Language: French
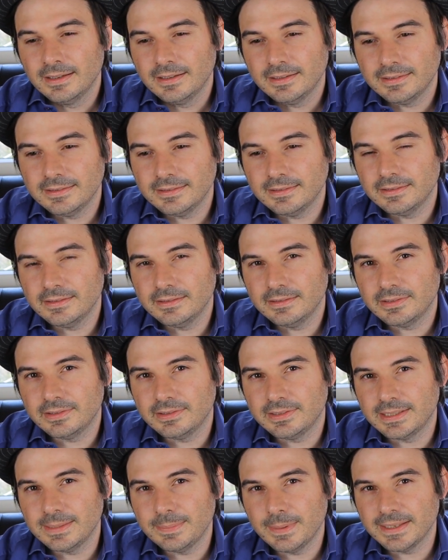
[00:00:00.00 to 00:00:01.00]
je
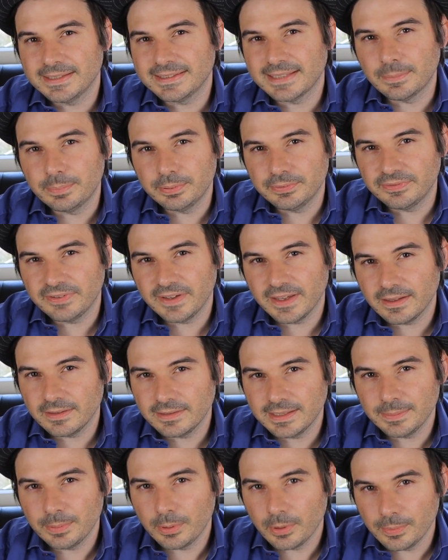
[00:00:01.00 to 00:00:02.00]
sais pas, ça peut faire
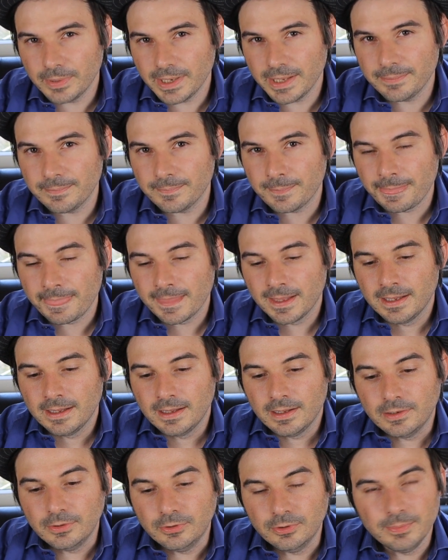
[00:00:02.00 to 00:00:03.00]
des problèmes.
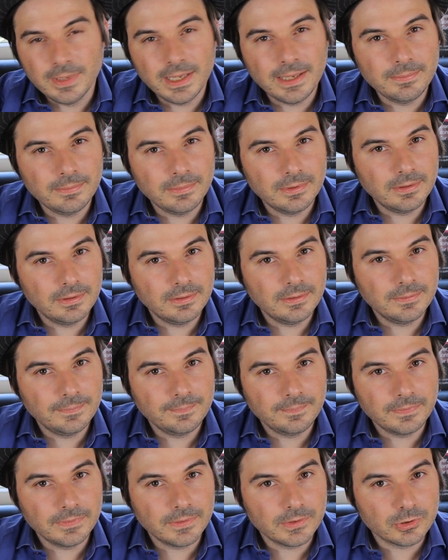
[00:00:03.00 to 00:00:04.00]
De même,
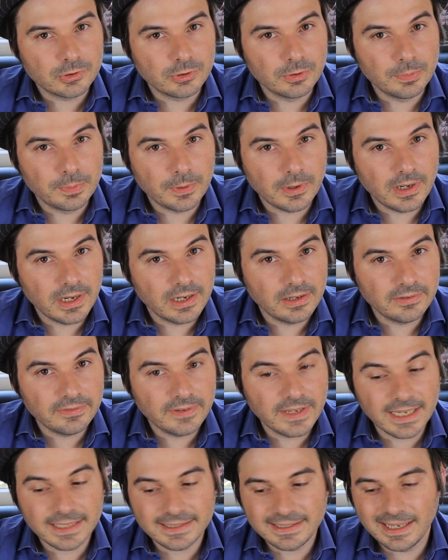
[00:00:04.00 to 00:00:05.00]
euh, je te le prends à
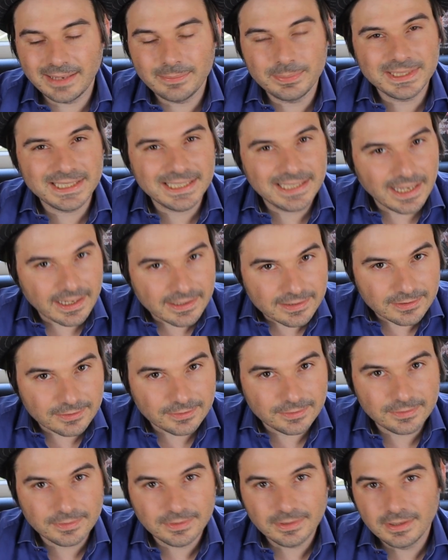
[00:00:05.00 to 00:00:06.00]
l'envers, tu as un petit
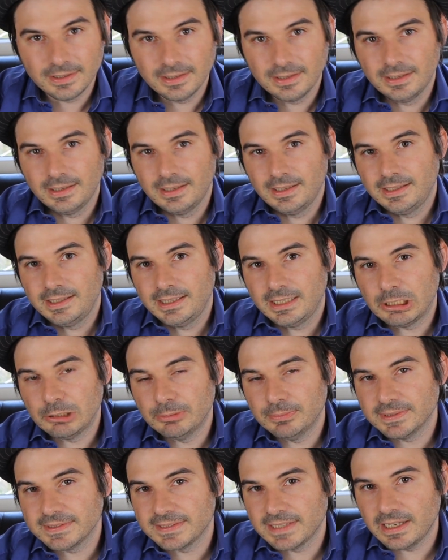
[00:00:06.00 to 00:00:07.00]
garçon qui
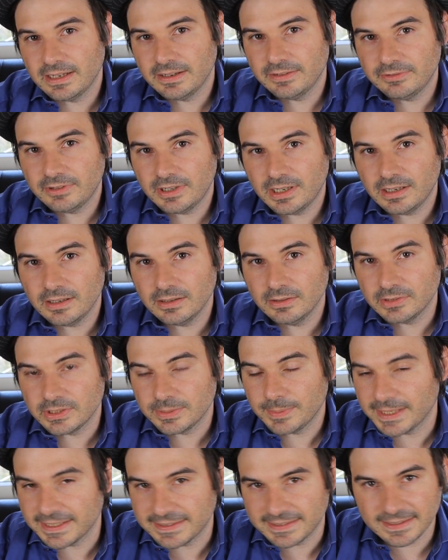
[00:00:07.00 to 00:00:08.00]
commence à avoir, euh, je
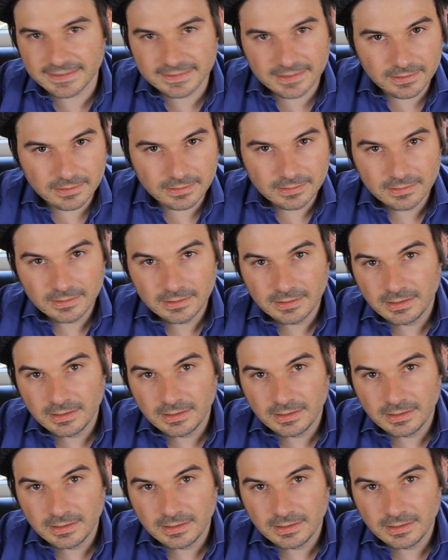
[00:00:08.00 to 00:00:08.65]
sais pas, 16 ans,